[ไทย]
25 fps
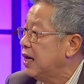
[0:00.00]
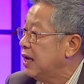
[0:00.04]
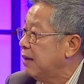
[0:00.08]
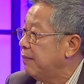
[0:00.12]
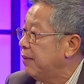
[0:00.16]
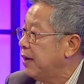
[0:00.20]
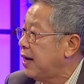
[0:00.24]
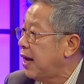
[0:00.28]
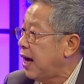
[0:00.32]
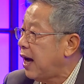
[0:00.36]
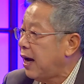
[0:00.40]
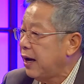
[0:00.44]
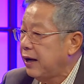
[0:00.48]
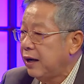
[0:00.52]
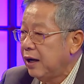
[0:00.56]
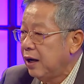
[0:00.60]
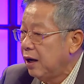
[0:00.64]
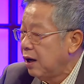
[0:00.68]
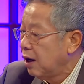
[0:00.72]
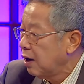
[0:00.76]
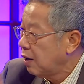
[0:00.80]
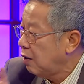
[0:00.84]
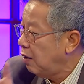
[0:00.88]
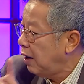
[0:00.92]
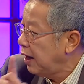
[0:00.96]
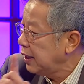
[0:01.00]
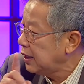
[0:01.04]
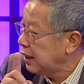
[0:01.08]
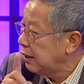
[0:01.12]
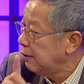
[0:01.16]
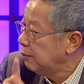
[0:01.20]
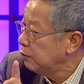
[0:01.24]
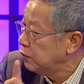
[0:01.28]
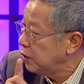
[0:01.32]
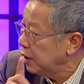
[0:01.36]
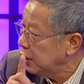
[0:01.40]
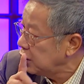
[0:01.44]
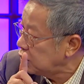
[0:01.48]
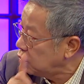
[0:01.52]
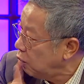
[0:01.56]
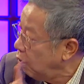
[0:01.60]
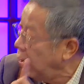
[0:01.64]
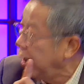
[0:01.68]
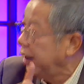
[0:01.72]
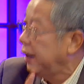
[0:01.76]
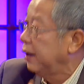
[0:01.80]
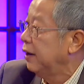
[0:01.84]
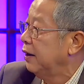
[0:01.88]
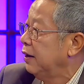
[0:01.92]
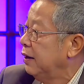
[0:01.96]
รายละเอียดไม่ได้ก็ให้ท่านรัฐมนตรี
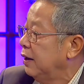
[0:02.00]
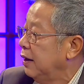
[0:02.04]
ช่วย